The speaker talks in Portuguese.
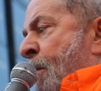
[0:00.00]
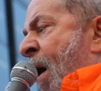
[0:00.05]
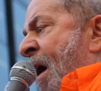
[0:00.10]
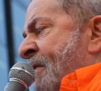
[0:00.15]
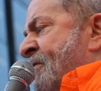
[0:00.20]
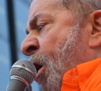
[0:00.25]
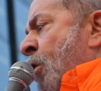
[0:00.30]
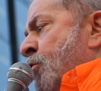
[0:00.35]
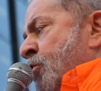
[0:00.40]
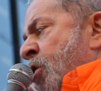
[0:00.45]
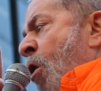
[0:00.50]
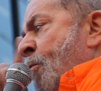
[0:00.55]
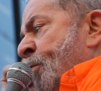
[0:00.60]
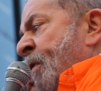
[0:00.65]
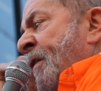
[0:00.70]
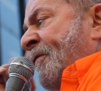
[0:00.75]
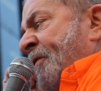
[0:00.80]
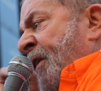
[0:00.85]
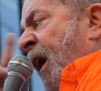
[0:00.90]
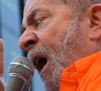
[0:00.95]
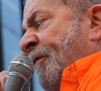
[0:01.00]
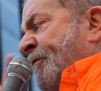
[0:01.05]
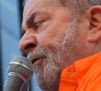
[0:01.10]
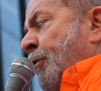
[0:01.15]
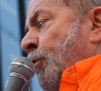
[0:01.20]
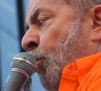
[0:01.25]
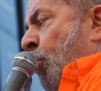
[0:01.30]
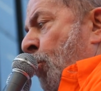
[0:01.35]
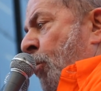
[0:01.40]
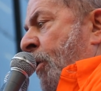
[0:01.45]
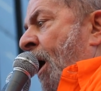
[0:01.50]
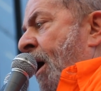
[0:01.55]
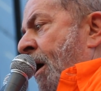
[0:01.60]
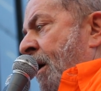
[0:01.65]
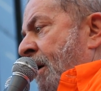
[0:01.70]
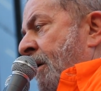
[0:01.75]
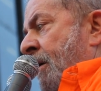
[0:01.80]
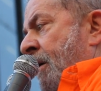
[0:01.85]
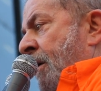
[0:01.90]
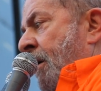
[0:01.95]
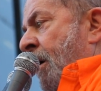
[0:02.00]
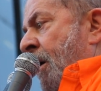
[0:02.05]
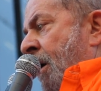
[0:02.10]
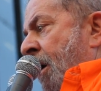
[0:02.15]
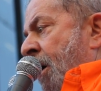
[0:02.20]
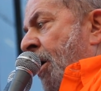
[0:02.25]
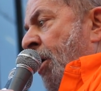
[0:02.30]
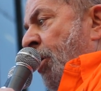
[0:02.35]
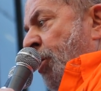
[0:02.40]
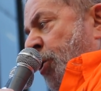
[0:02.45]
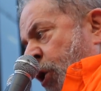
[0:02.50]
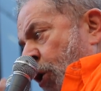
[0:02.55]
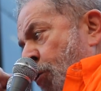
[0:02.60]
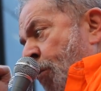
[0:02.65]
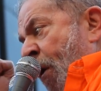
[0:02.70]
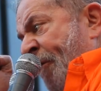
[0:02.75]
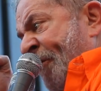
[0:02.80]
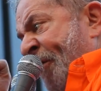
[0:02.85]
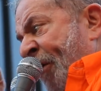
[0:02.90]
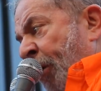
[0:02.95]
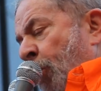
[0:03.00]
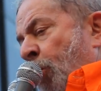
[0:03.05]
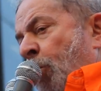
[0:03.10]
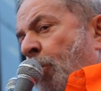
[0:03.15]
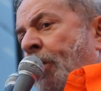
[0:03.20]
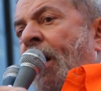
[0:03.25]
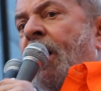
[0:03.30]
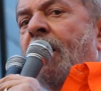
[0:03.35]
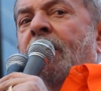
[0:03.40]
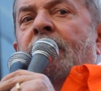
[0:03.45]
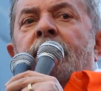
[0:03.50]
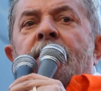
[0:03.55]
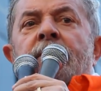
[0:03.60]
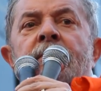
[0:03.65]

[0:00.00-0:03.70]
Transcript: Mas eu não me esqueço nunca de uma figura